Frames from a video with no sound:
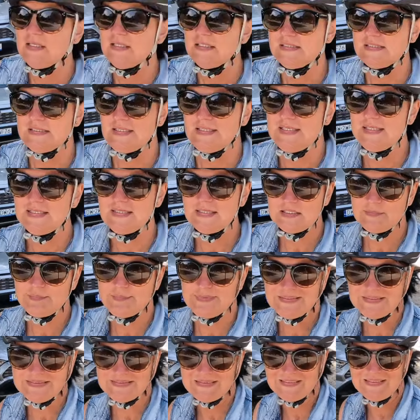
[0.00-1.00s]
Zajętych
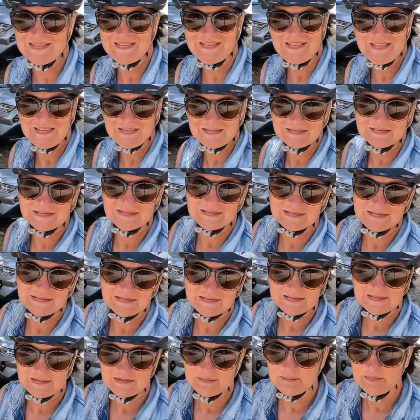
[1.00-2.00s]
parceli jest
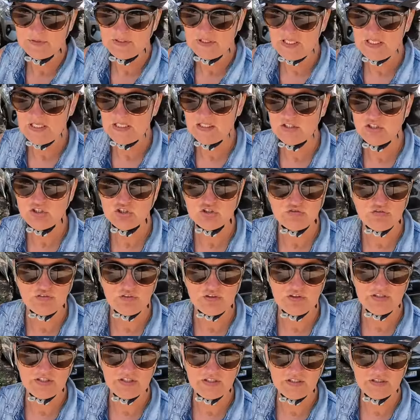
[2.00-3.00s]
y, mniej niż
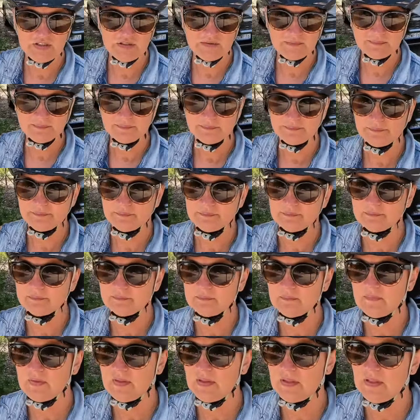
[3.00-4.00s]
wolnych,
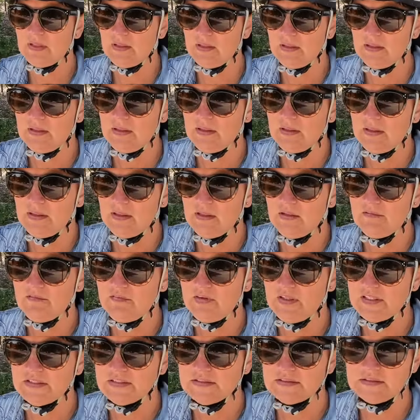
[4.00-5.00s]

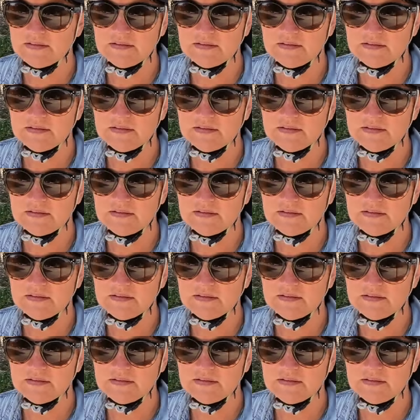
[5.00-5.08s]
więc